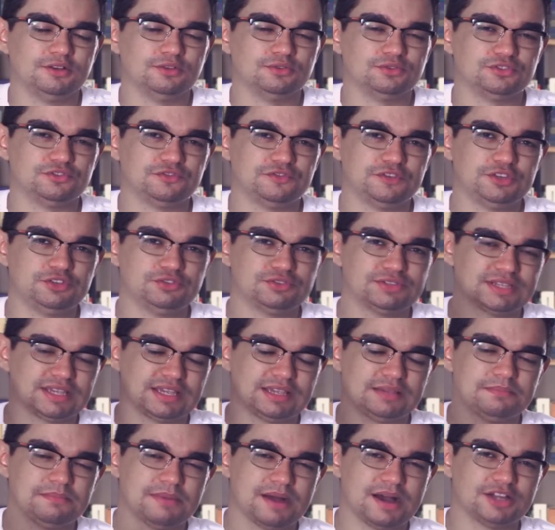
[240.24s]
os vídeos
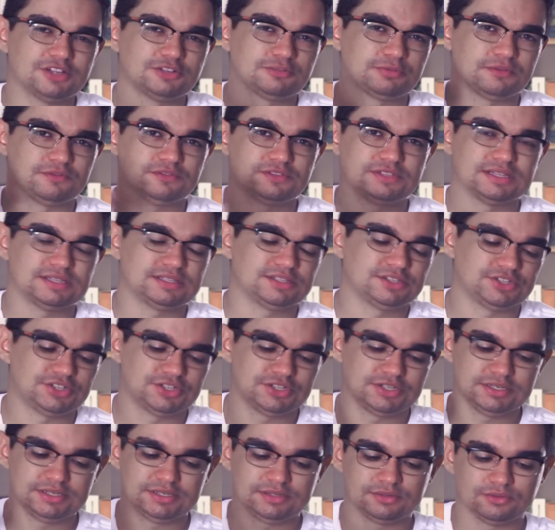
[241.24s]
aqui embaixo para você
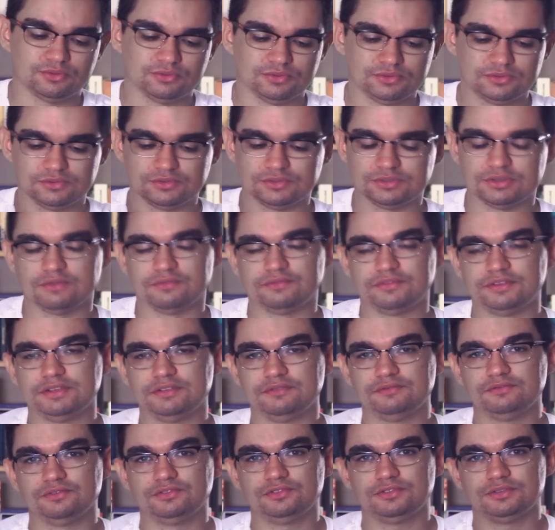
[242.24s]
assistir, todos os ao
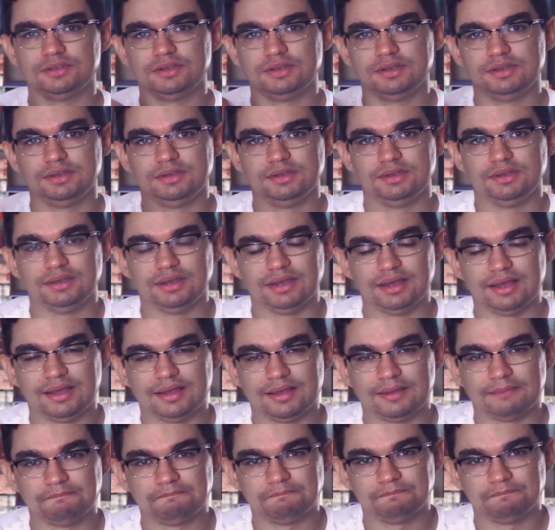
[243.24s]
vivo, A